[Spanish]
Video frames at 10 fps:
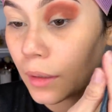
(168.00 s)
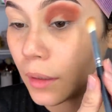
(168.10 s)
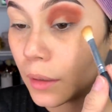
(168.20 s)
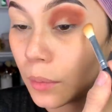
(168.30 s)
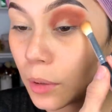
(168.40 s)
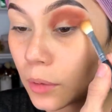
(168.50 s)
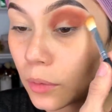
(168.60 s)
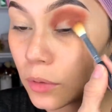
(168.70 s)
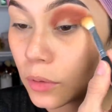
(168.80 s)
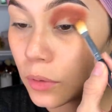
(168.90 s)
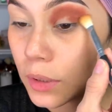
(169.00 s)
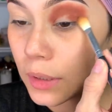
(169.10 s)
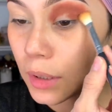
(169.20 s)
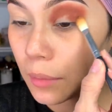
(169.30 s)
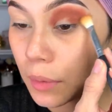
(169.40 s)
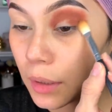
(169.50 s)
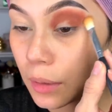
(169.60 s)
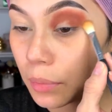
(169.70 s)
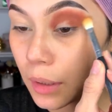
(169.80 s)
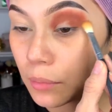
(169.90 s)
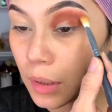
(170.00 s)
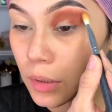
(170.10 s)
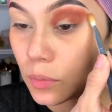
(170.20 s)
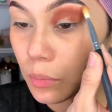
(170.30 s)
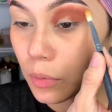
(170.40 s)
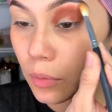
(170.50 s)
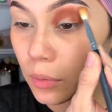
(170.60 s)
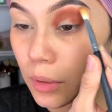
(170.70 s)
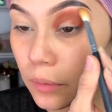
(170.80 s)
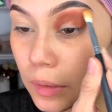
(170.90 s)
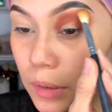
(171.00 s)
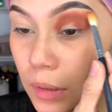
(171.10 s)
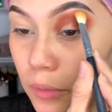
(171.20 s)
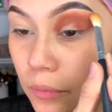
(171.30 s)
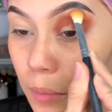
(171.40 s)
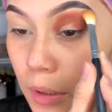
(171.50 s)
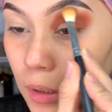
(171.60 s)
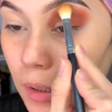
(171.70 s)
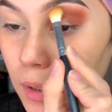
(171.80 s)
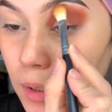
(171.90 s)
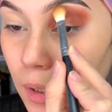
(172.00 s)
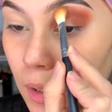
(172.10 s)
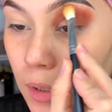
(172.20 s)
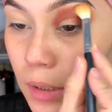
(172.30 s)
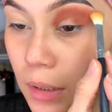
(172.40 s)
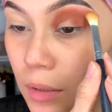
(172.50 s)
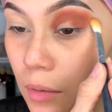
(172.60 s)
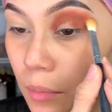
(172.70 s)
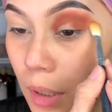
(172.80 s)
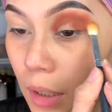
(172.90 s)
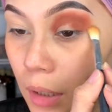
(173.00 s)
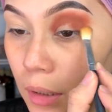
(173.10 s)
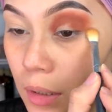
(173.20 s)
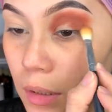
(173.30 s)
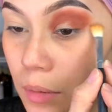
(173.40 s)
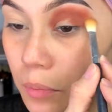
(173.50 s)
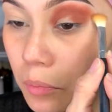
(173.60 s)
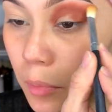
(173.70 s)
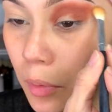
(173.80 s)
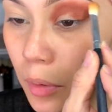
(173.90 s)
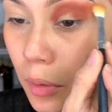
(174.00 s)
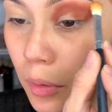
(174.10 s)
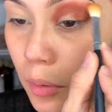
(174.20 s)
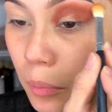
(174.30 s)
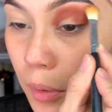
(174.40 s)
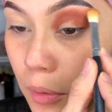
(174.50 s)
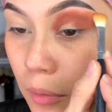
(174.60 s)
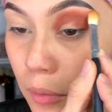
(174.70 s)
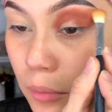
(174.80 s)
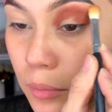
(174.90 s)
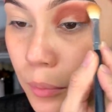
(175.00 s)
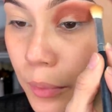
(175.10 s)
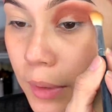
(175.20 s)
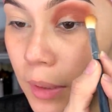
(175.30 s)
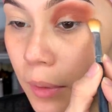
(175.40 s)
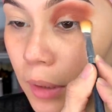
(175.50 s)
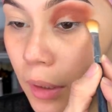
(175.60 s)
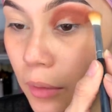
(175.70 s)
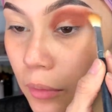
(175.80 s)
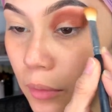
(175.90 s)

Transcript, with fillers: y bueno, yo sinceramente para mí es un poco difícil difuminar esa clase de sombras, lo logro, pero pues sí batallo